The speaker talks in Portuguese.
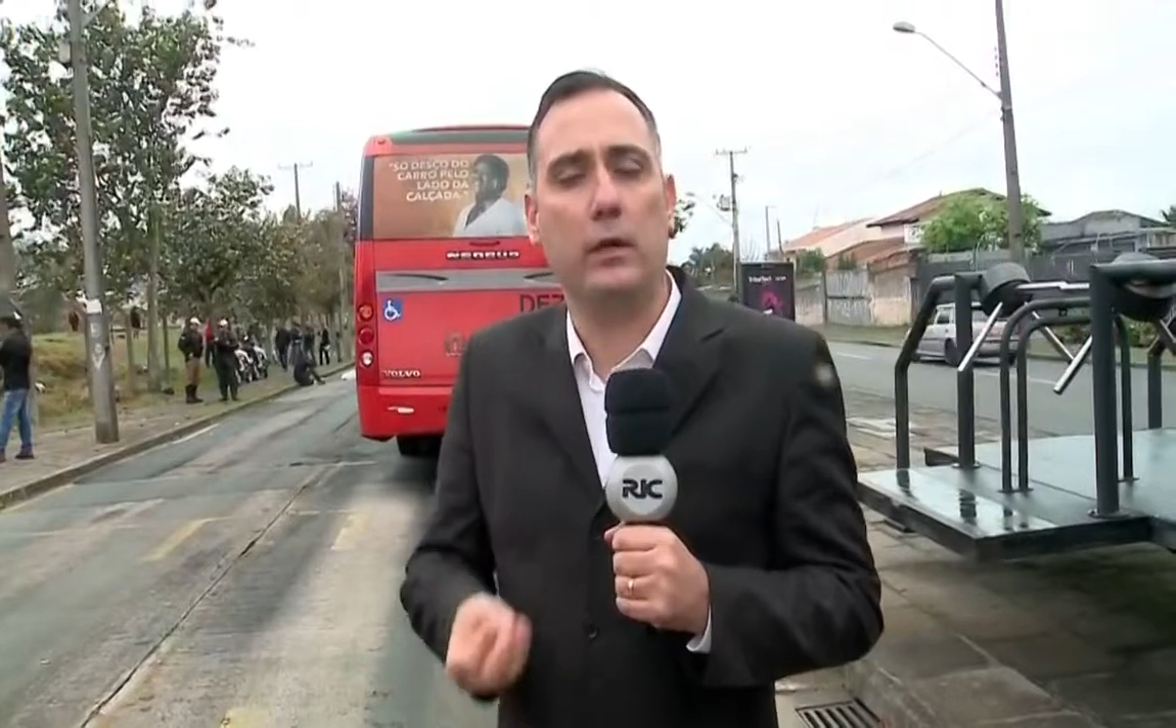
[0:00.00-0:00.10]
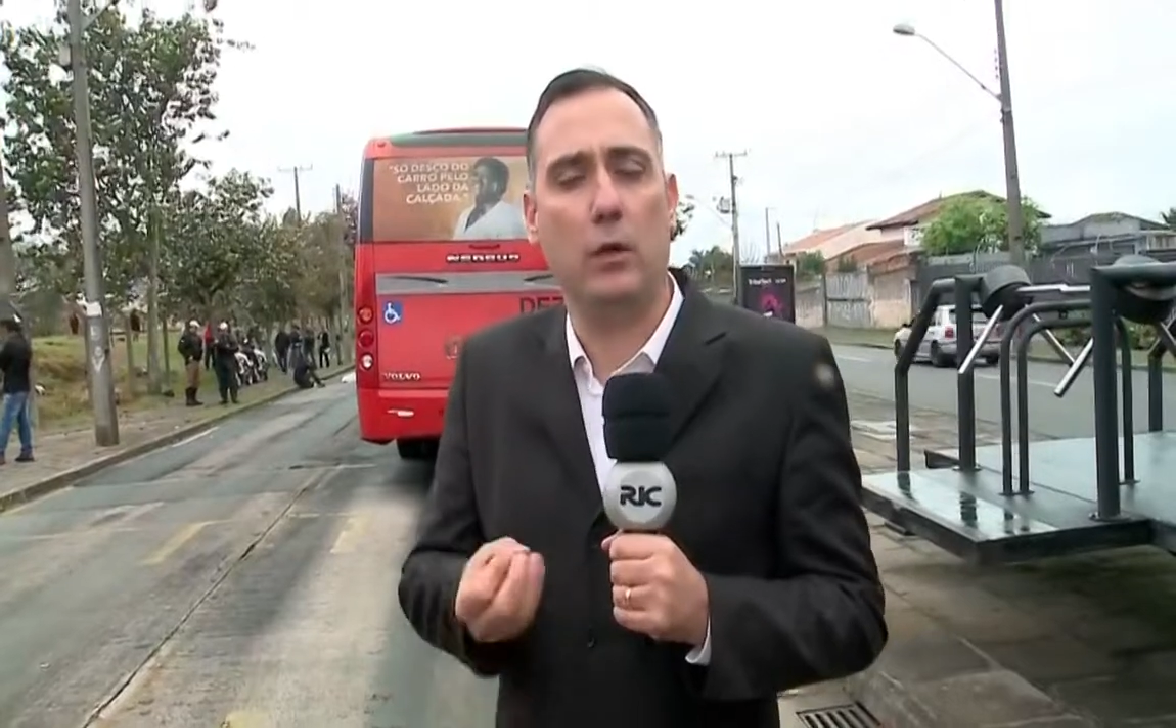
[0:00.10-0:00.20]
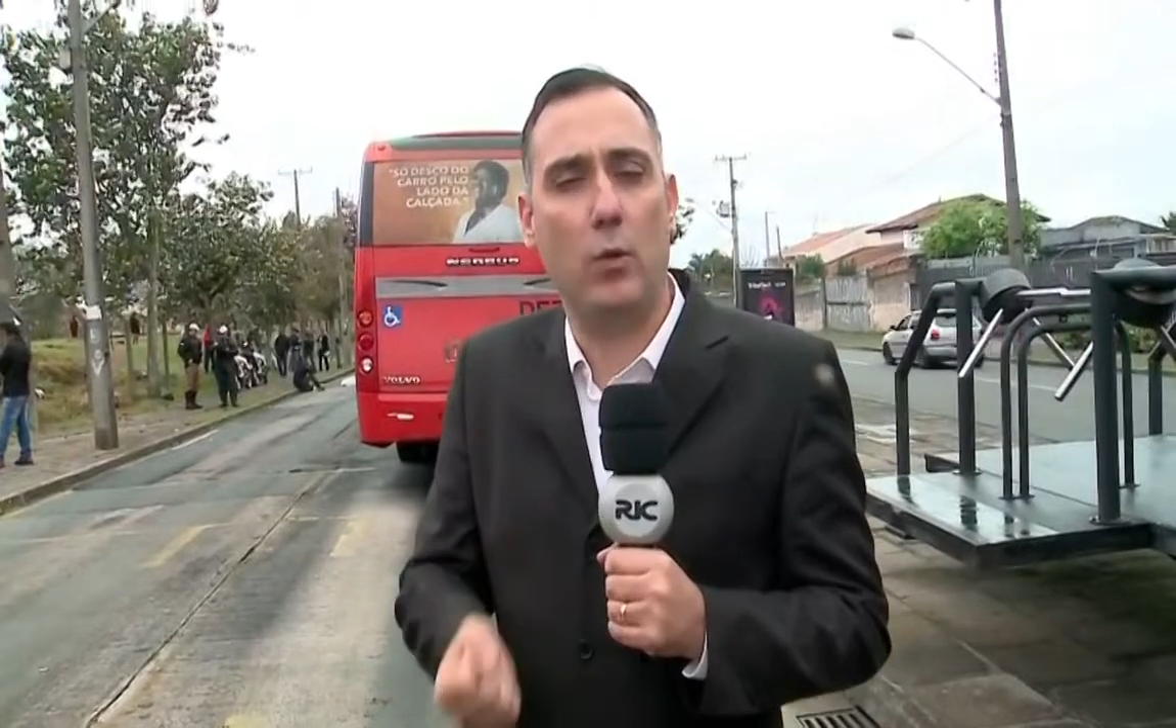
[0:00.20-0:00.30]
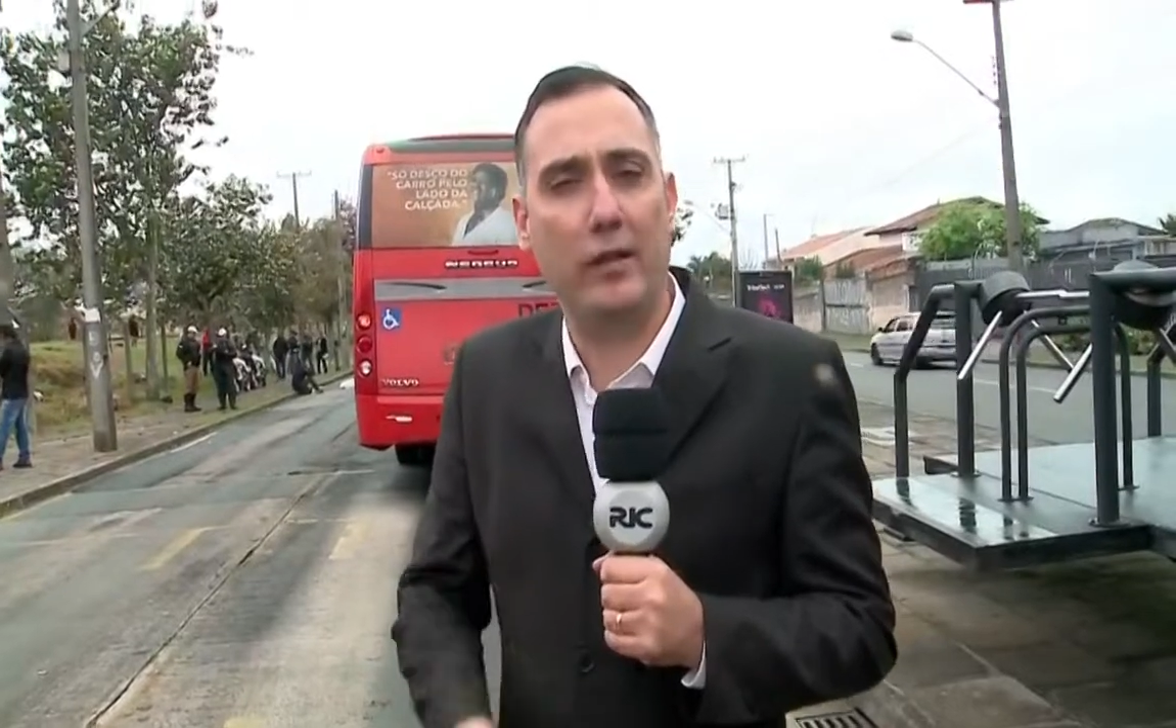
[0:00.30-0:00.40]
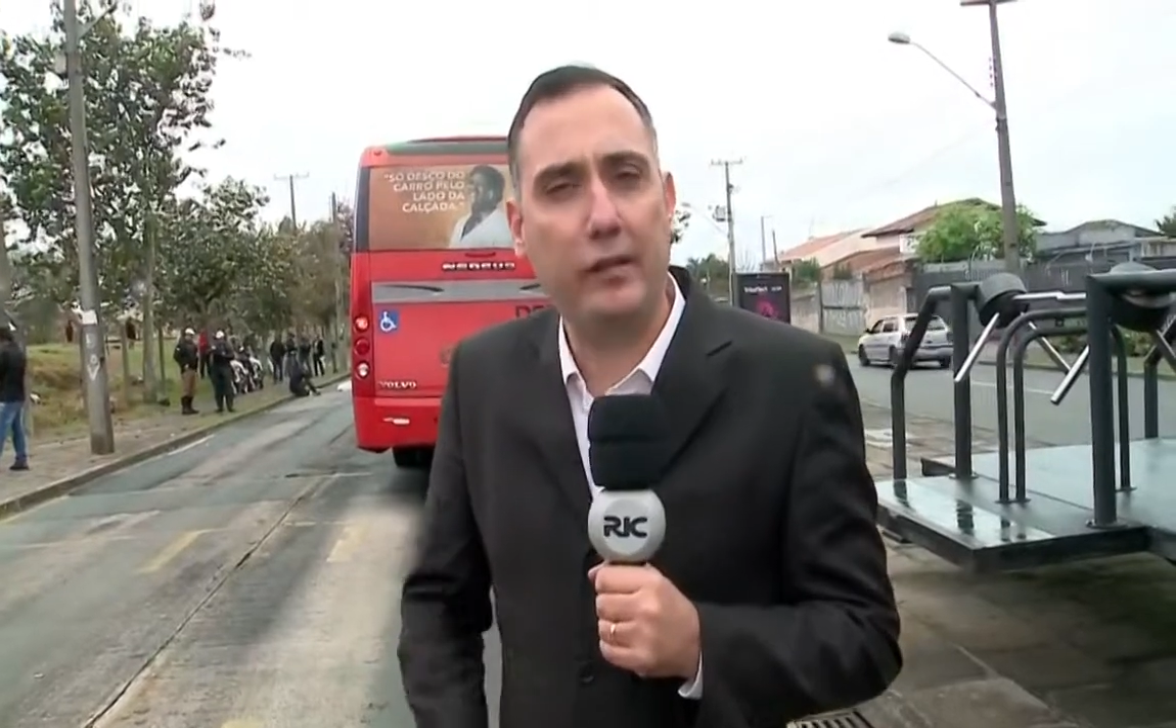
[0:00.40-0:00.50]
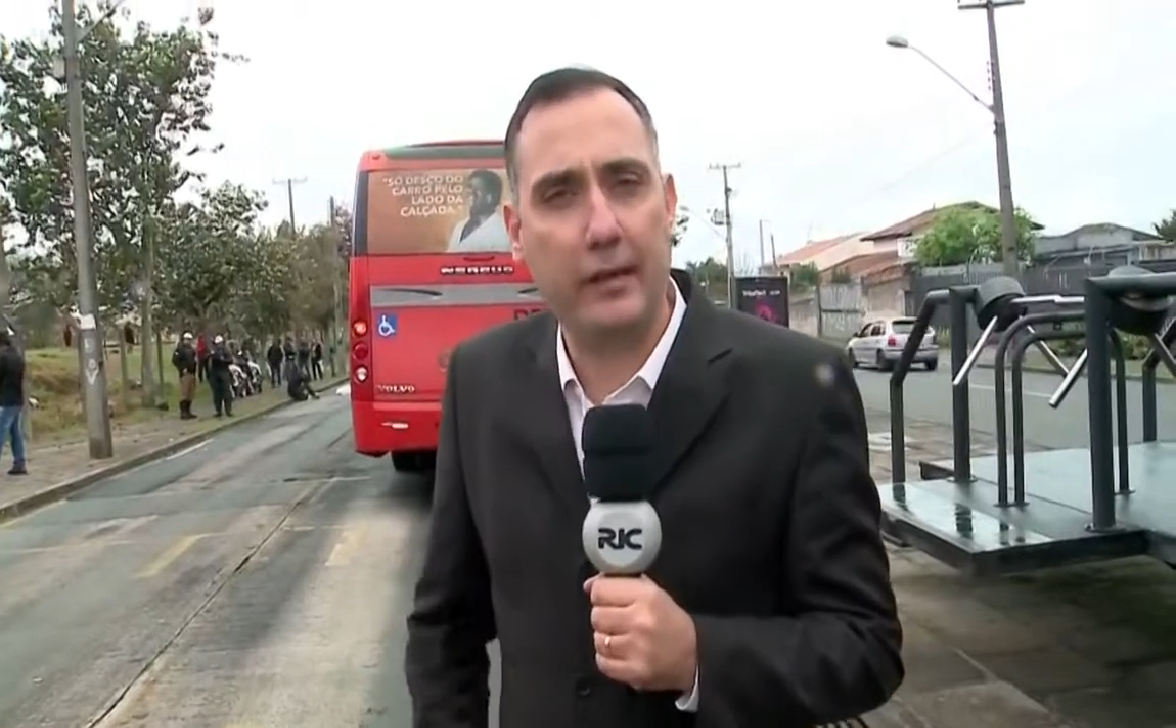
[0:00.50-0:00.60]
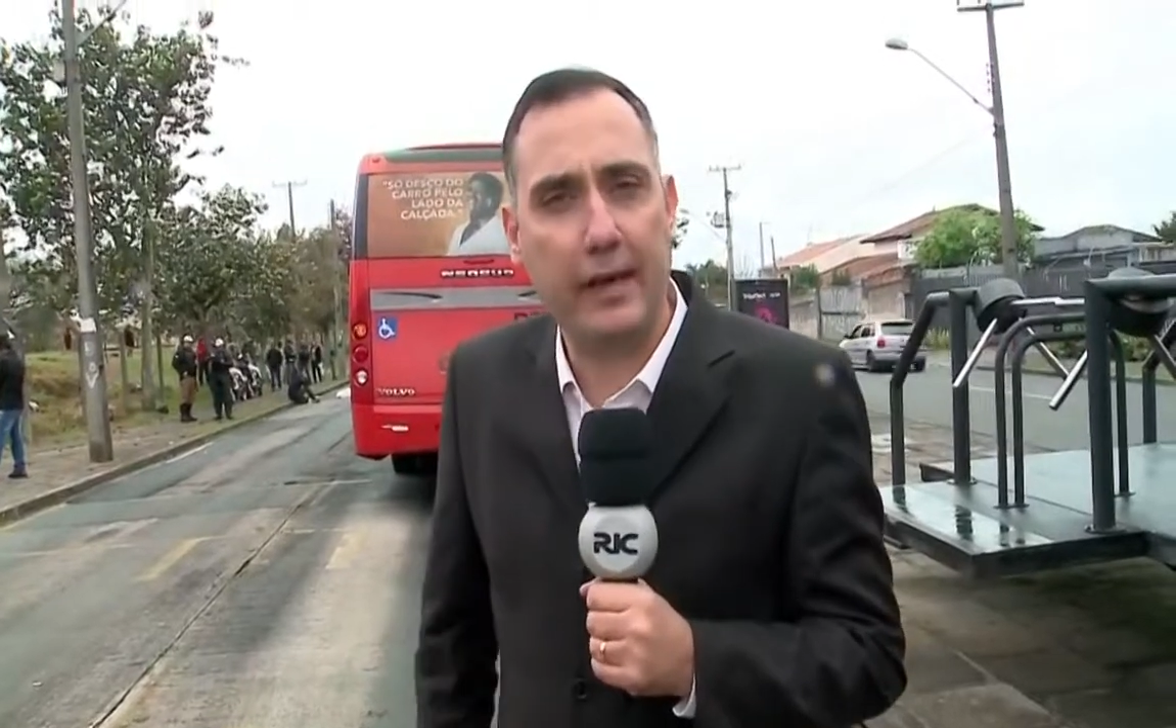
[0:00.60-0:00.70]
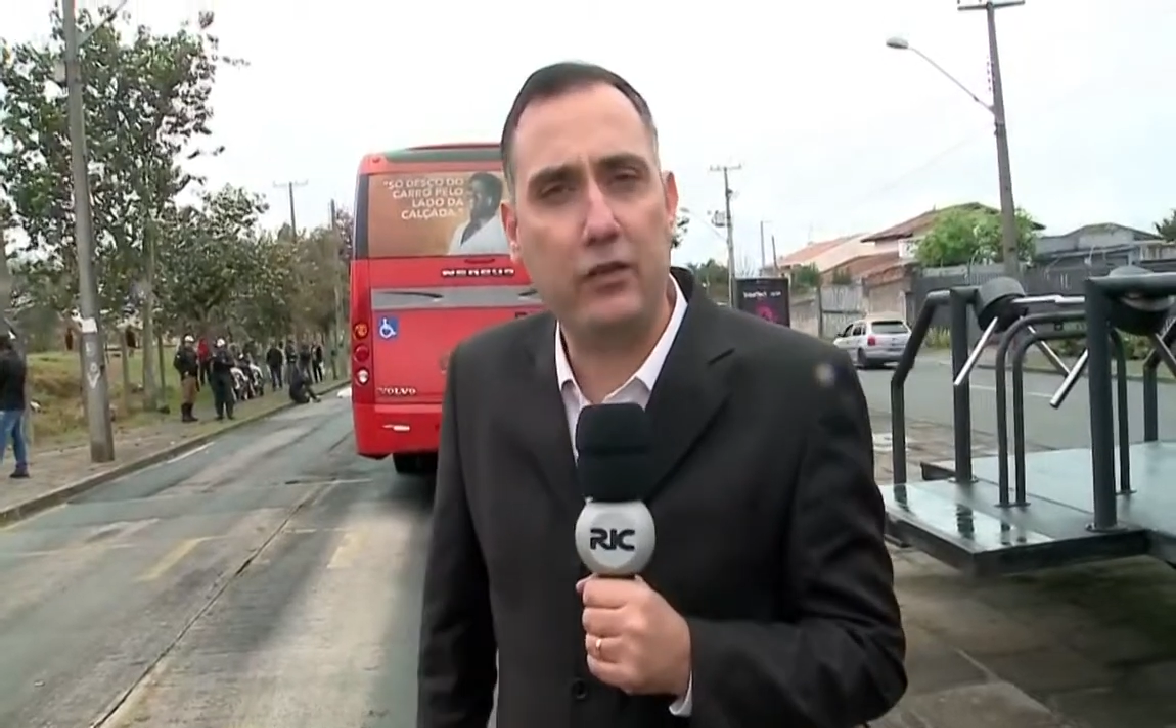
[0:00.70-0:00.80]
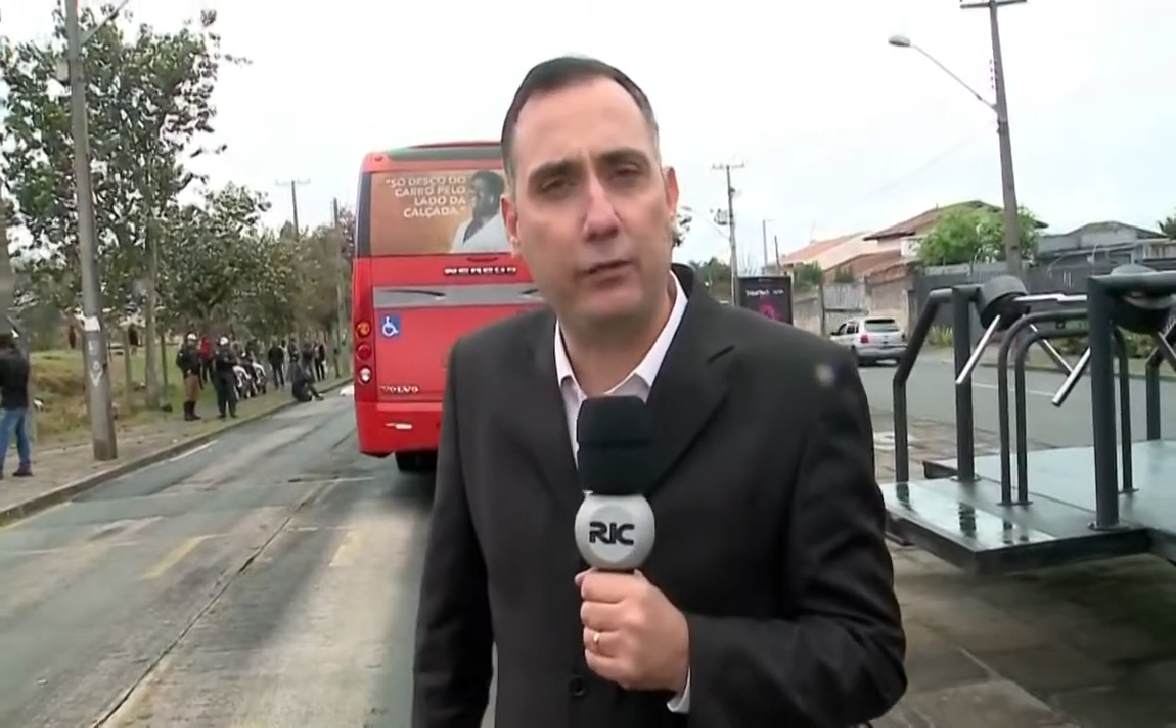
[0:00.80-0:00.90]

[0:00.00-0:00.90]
e o acidente